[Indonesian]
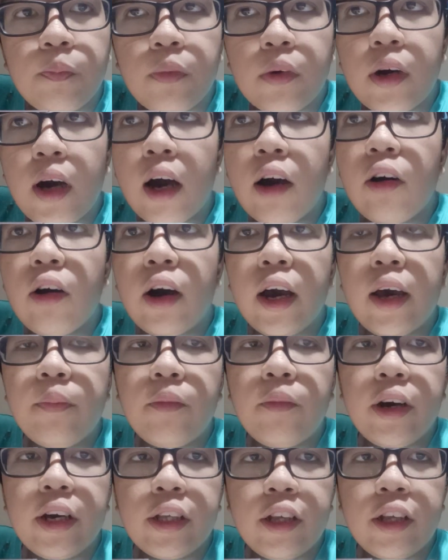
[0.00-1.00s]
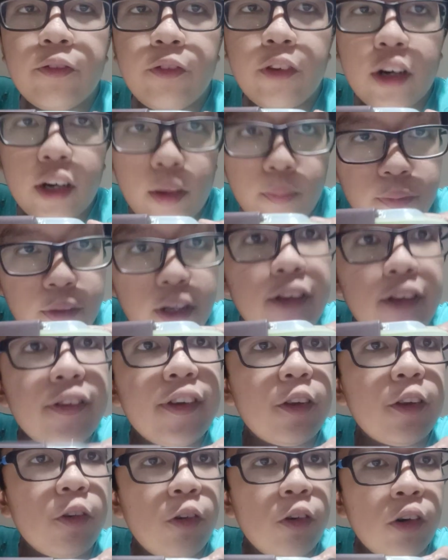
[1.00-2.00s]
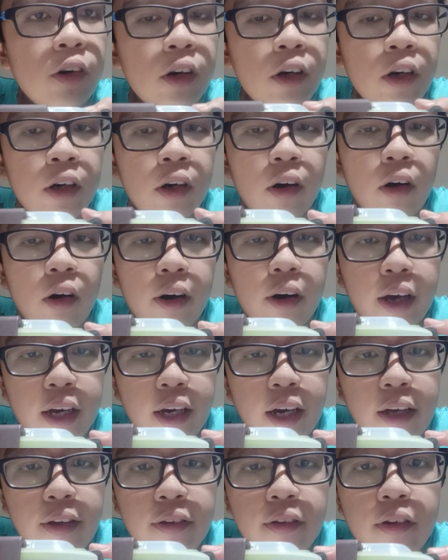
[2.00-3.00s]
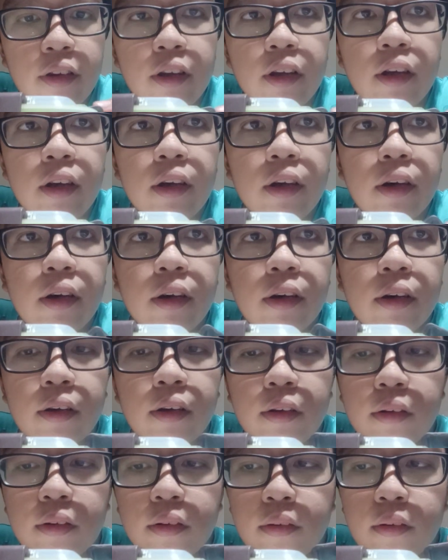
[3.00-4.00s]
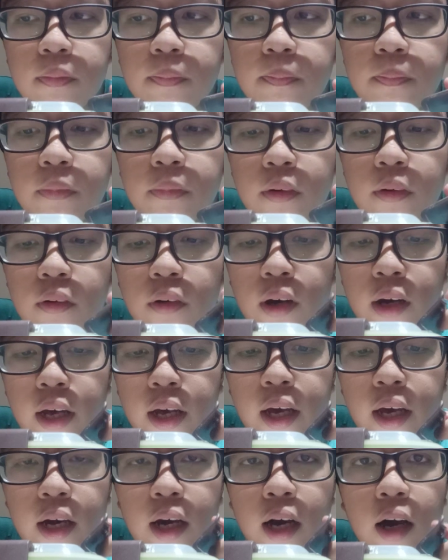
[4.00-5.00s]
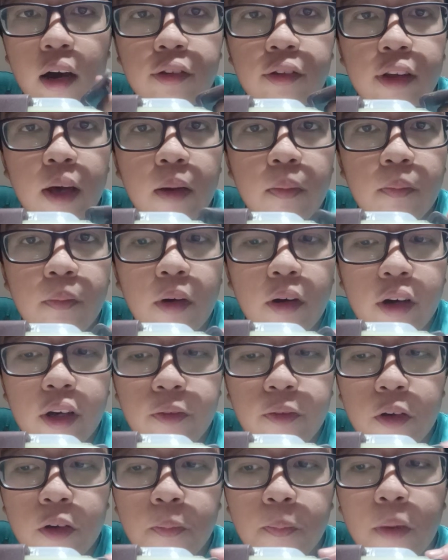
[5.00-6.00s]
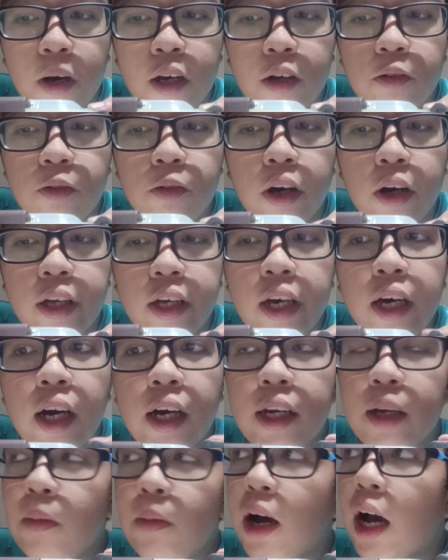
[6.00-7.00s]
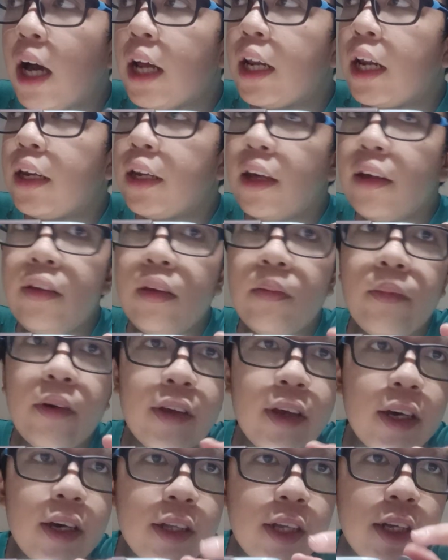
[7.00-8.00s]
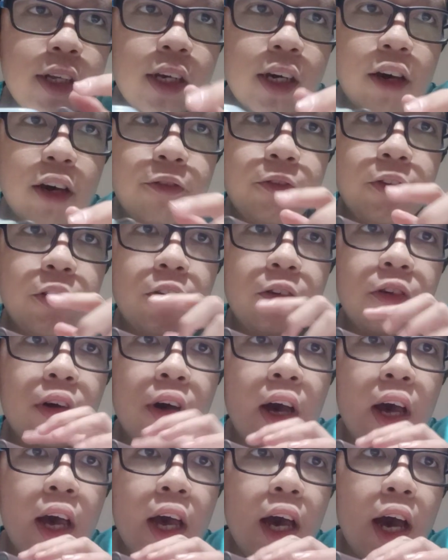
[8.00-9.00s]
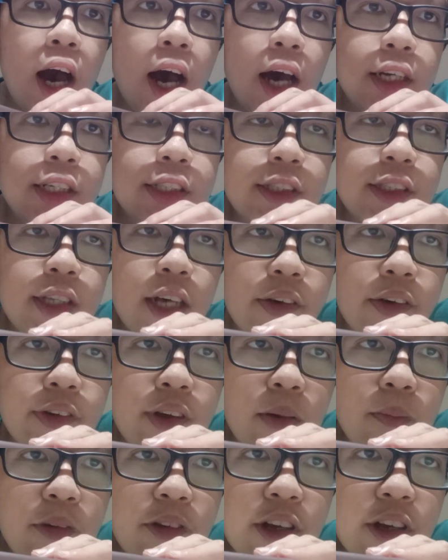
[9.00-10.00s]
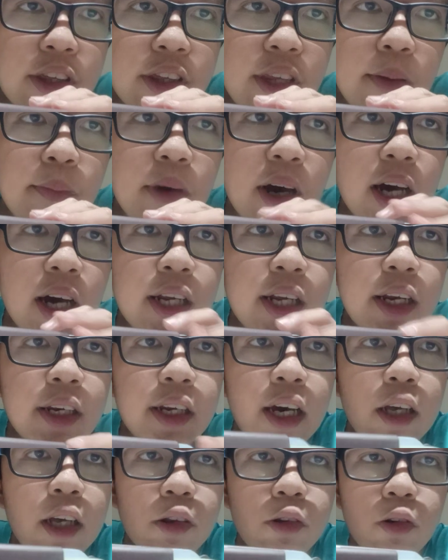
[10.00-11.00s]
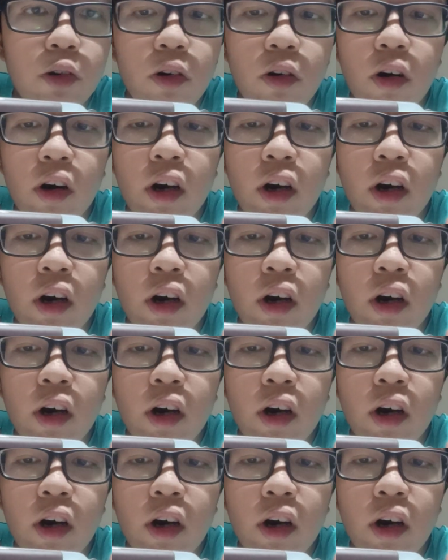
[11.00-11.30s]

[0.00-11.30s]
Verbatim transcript: Kalau kalian mau info lengkapnya di situ. Oke, guys. Oke, kalau saya mau review part 2-nya ada makanannya sama saya tadi review honey stars yang beserta makanannya itu